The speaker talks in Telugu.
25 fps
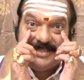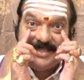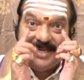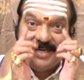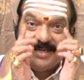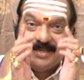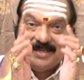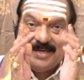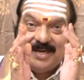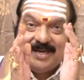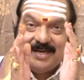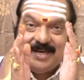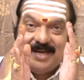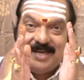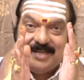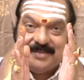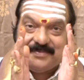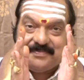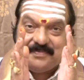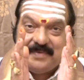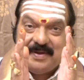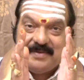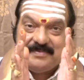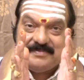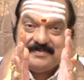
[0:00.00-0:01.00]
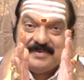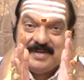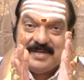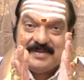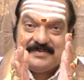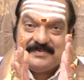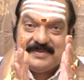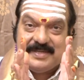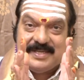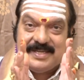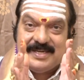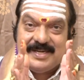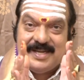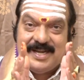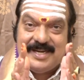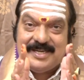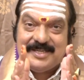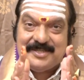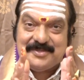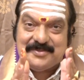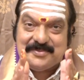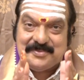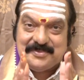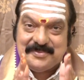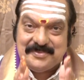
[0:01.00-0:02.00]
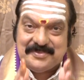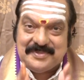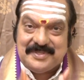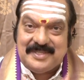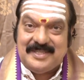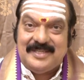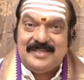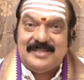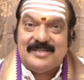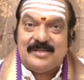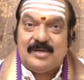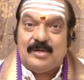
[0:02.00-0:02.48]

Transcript: చక్కగా స్వామివారి విగ్రహాన్ని చూసి